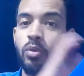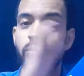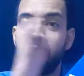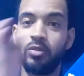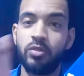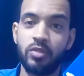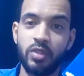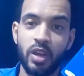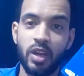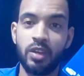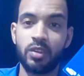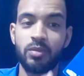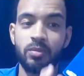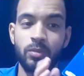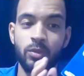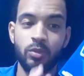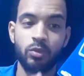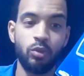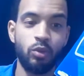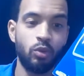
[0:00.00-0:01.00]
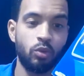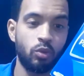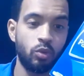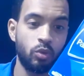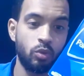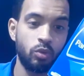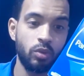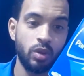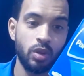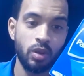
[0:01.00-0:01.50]
من ساعة موضوع
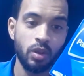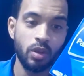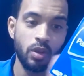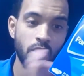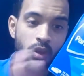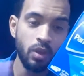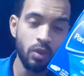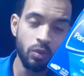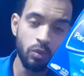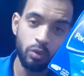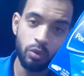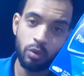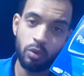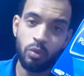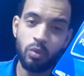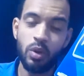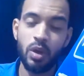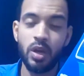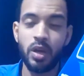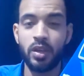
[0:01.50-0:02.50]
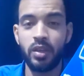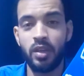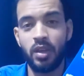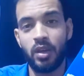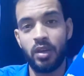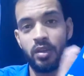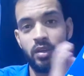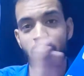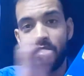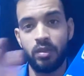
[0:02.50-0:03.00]
كورونا وهو
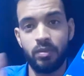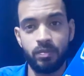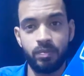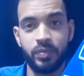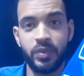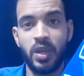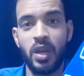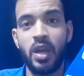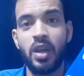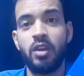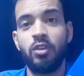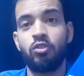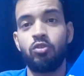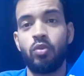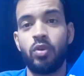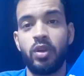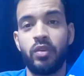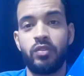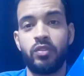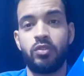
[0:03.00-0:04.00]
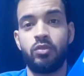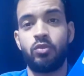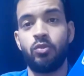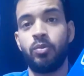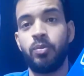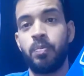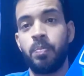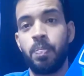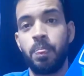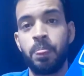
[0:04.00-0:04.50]
يعني قل شوية في السوق
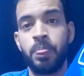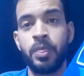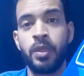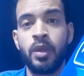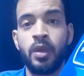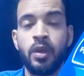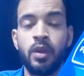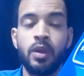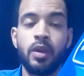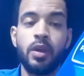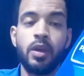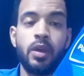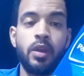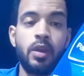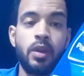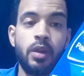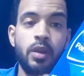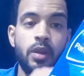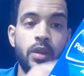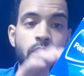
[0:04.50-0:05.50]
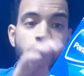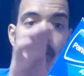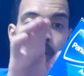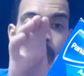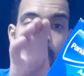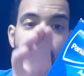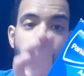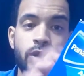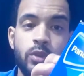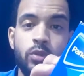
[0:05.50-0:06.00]

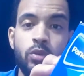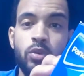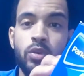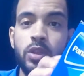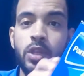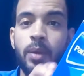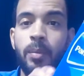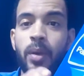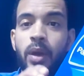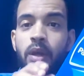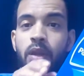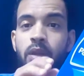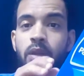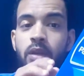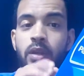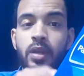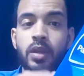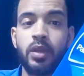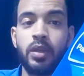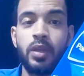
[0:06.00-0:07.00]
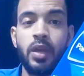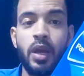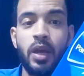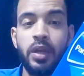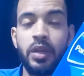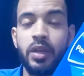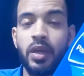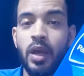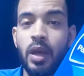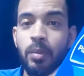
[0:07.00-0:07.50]
البنادول طبعا
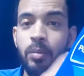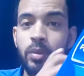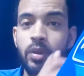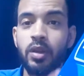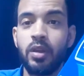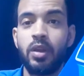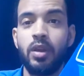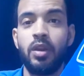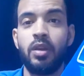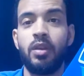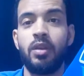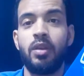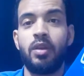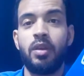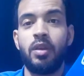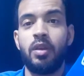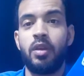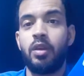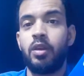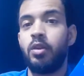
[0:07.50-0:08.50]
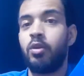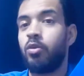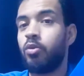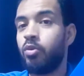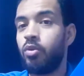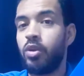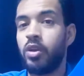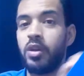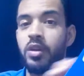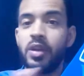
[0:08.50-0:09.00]
يعني امن لل...
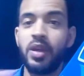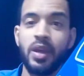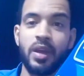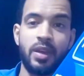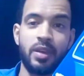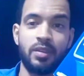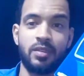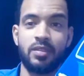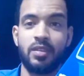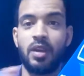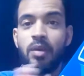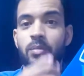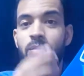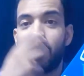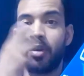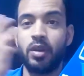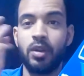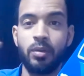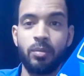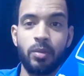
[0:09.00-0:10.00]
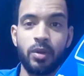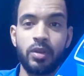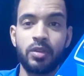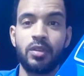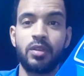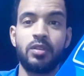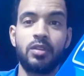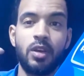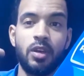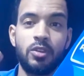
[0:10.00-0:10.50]
لكل الناس امن لمرضى
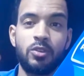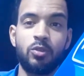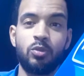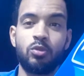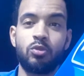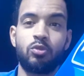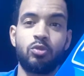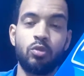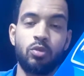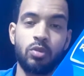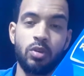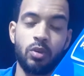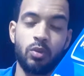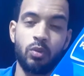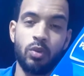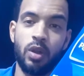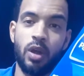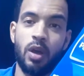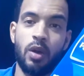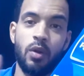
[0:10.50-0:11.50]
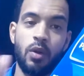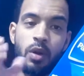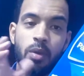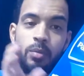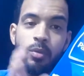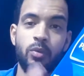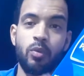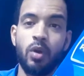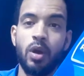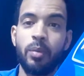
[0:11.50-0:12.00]
الضغط والسكر
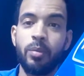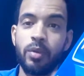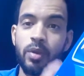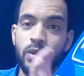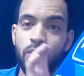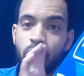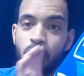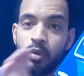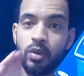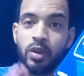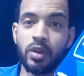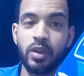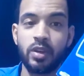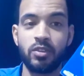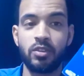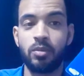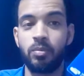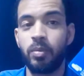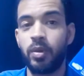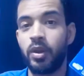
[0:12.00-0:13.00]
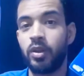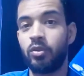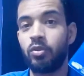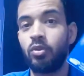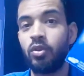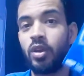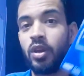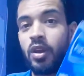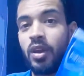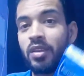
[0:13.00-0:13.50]
والحوامل وامن لكل الناس
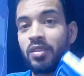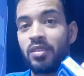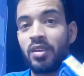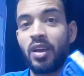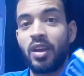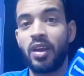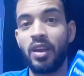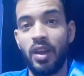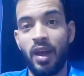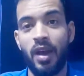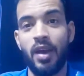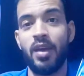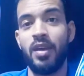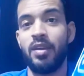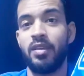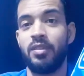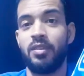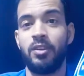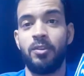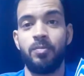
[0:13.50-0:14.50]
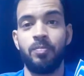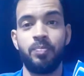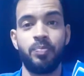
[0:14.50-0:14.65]
البنادول الازرق العادي